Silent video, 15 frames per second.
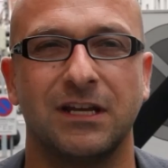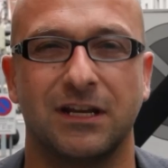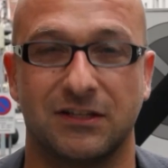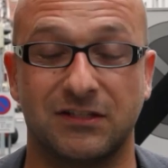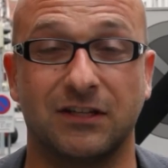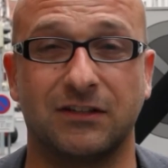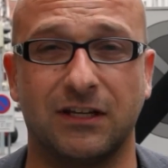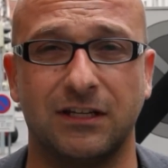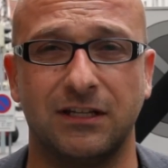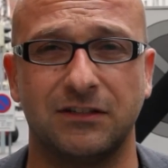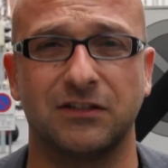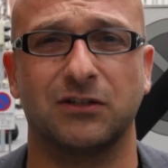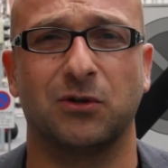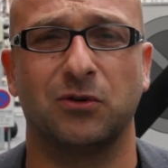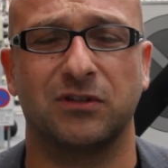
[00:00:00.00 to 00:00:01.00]
Das hat den
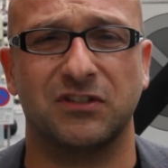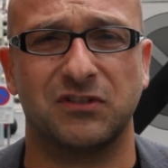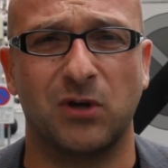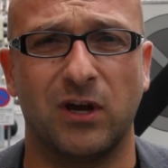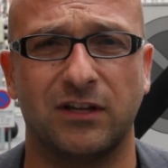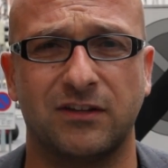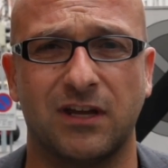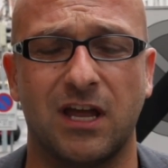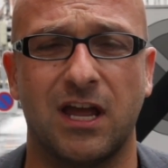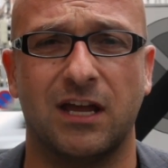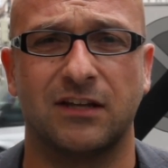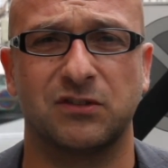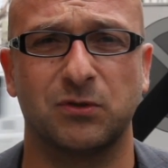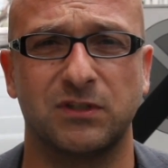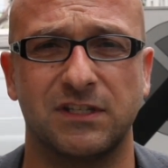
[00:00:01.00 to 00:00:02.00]
Hintergrund, dass heute
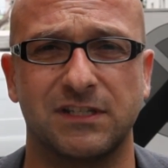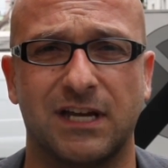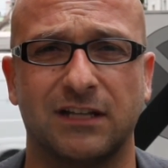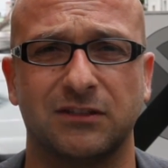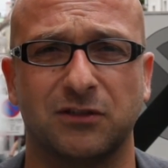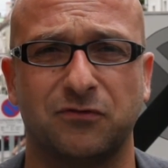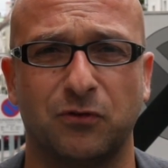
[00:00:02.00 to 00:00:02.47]
ein Zusatzantrag